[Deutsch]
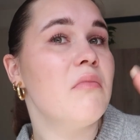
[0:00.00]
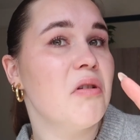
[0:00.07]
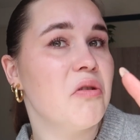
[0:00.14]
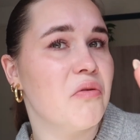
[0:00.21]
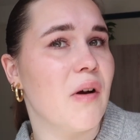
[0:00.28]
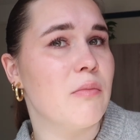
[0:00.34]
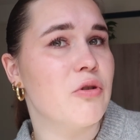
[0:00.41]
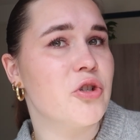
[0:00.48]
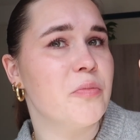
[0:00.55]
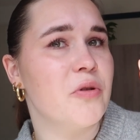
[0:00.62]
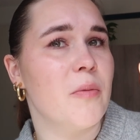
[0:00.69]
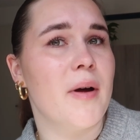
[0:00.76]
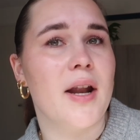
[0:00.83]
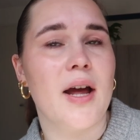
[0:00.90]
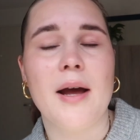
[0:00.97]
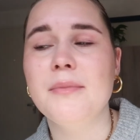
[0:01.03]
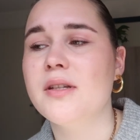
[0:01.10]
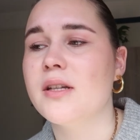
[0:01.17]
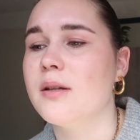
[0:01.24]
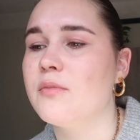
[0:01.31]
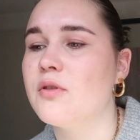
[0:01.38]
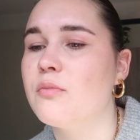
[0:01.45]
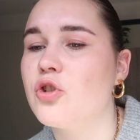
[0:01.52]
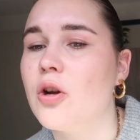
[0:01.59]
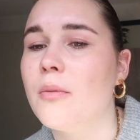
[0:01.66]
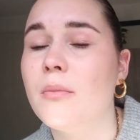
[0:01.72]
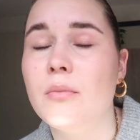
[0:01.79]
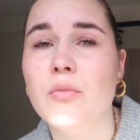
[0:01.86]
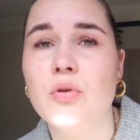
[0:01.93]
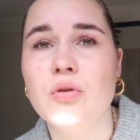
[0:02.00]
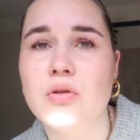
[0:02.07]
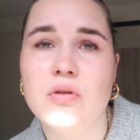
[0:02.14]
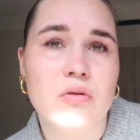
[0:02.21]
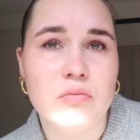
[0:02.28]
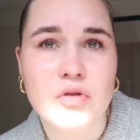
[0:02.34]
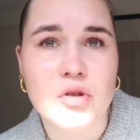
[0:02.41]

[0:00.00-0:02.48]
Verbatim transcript: Ich fahre bestimmt nochmal nach Amsterdam zum Shoppen und